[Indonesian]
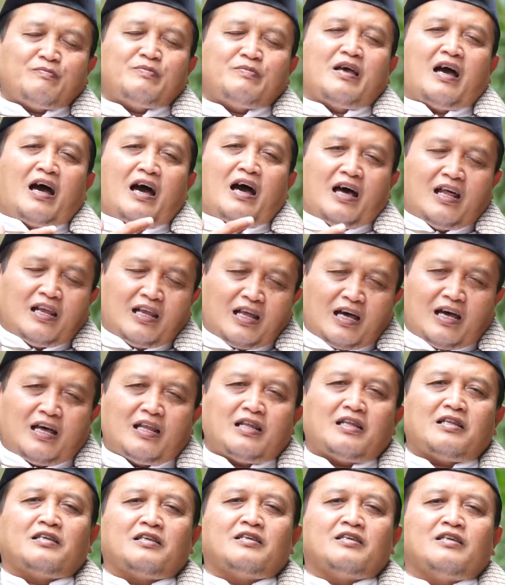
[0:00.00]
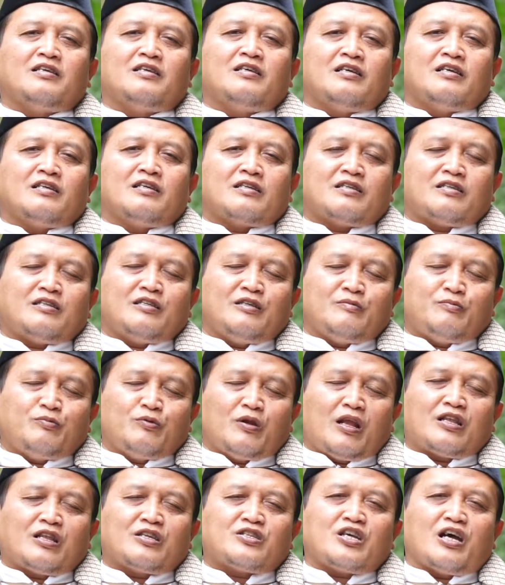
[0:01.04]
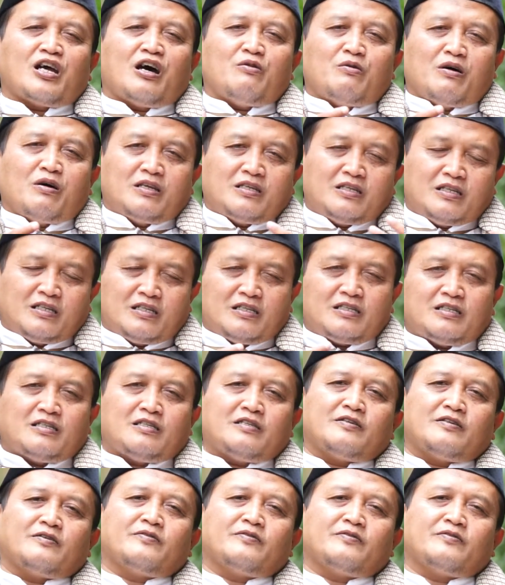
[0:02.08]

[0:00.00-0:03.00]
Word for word: bihalal di bulan Syawal ini